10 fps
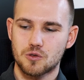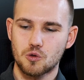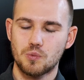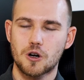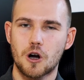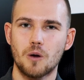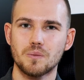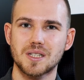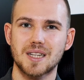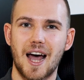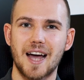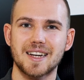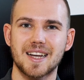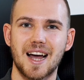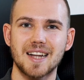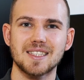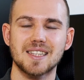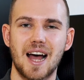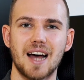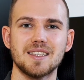Du bekommst ein
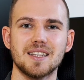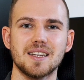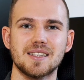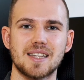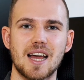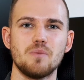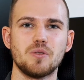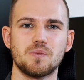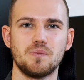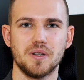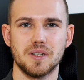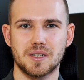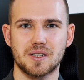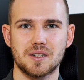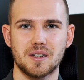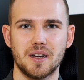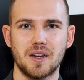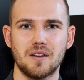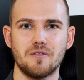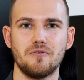ganz anderes Selbstbild,
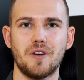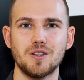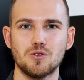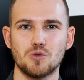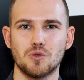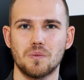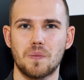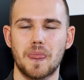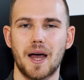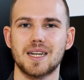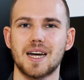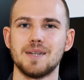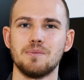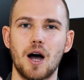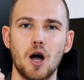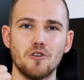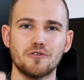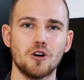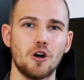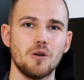wenn du an einem
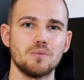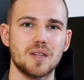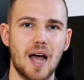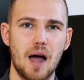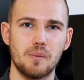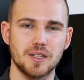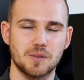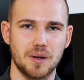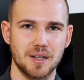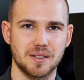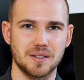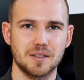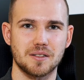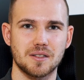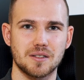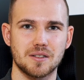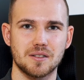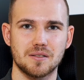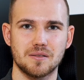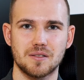aufgeräumten Arbeitsplatz
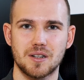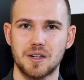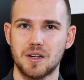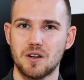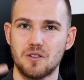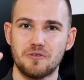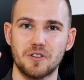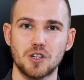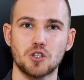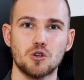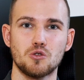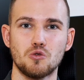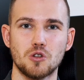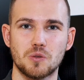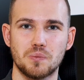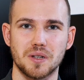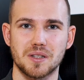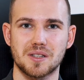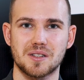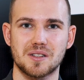sitzt frisch geduscht
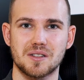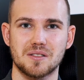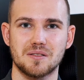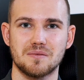bist,